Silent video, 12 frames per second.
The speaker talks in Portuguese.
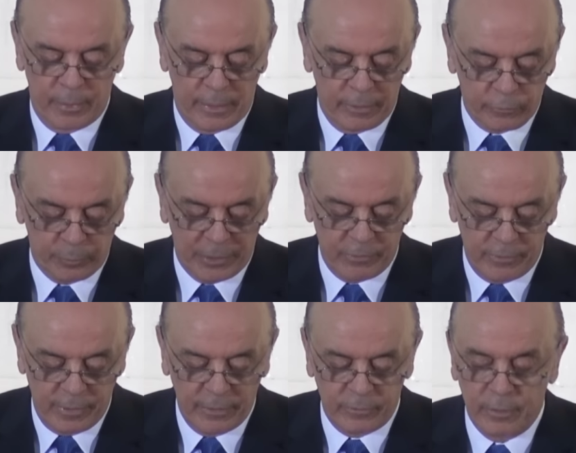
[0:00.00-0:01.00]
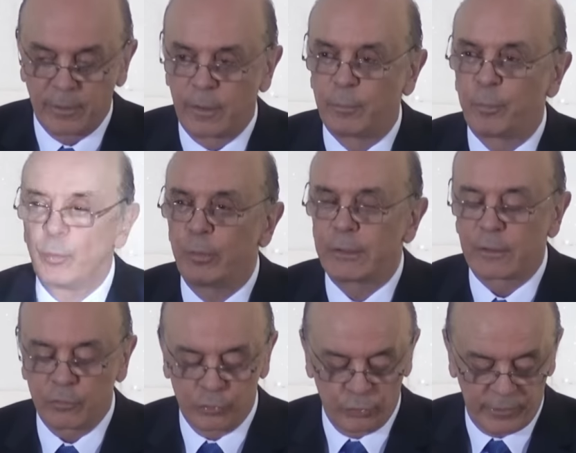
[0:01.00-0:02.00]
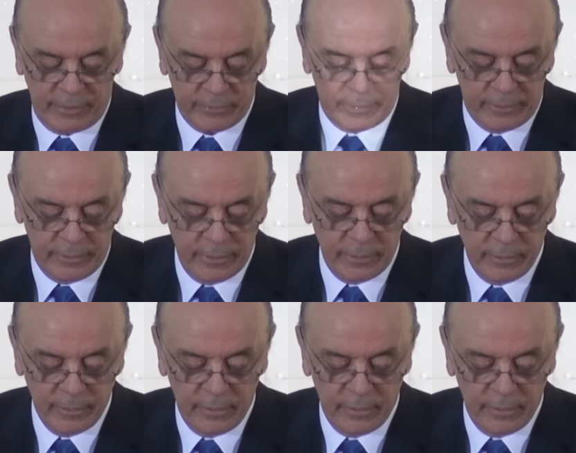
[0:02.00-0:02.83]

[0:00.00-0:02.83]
ex-presidente da República, José Sarney,